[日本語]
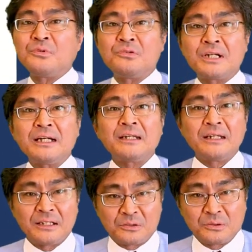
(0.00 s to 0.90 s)
本が
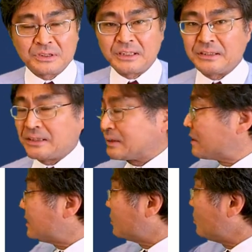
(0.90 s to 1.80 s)
平行線で
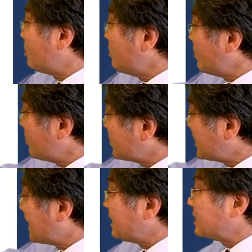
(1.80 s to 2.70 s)
す。ここ6
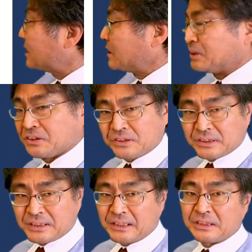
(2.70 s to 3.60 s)
センチ10
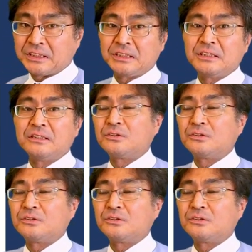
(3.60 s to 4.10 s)
センチ